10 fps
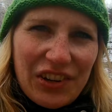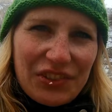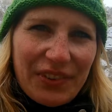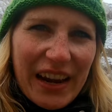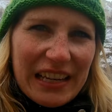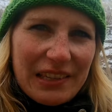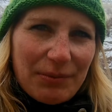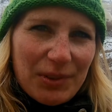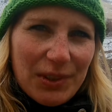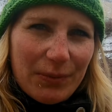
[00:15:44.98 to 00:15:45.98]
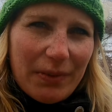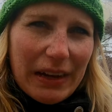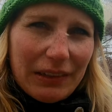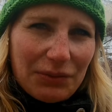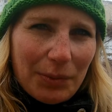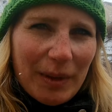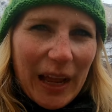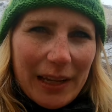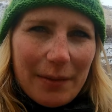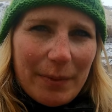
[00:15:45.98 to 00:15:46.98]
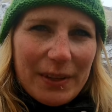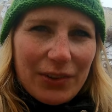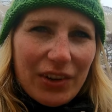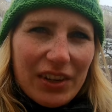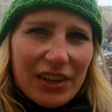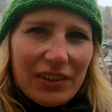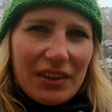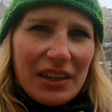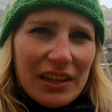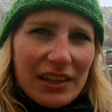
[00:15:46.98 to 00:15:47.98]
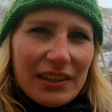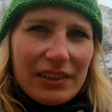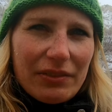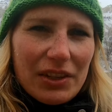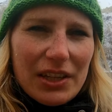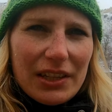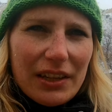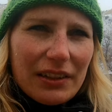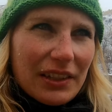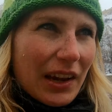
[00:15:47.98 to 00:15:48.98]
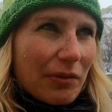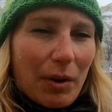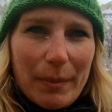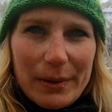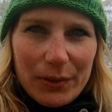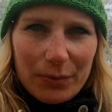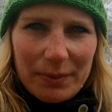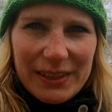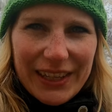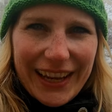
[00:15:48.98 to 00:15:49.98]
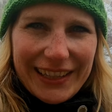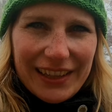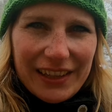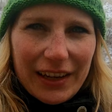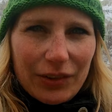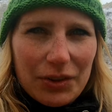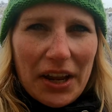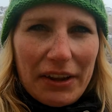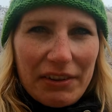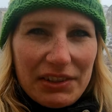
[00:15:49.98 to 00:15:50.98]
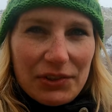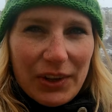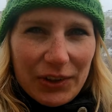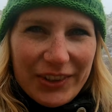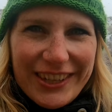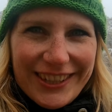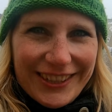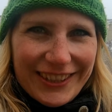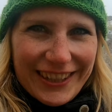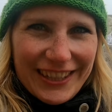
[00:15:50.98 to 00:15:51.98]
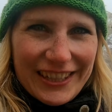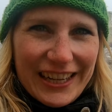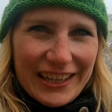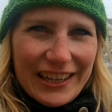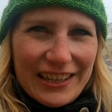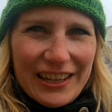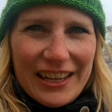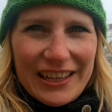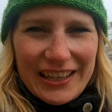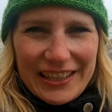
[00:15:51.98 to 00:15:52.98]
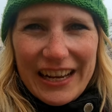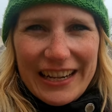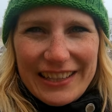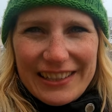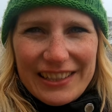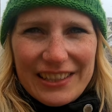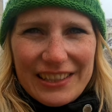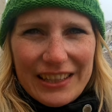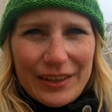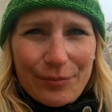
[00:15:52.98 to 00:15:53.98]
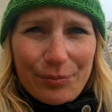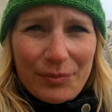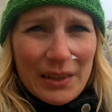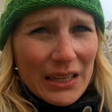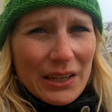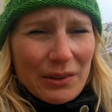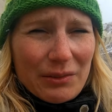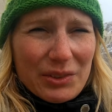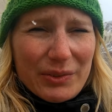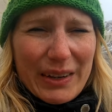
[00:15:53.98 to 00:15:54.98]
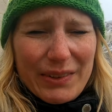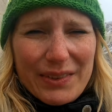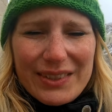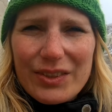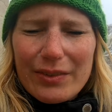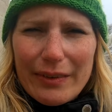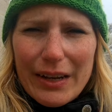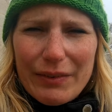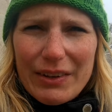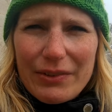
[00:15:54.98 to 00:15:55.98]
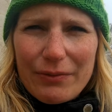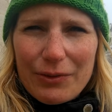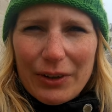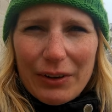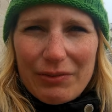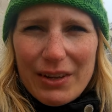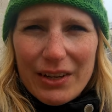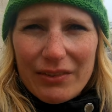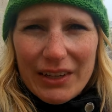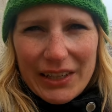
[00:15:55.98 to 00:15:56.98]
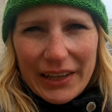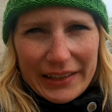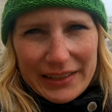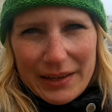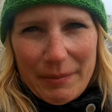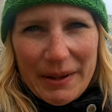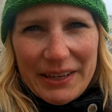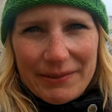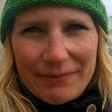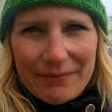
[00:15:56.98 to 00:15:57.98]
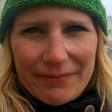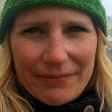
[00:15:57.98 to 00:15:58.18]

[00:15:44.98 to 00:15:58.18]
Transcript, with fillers: noch ins Freilichtmuseum fahren, wo man angeblich noch in die verschiedenen ja, Formationen ein bisschen reingehen kann und teilweise sogar noch Kirchen drin enthal äh, enthalten sind. Ähm, soweit wir wissen, darf man aber nicht fotografieren wegen den ganzen Gemälden.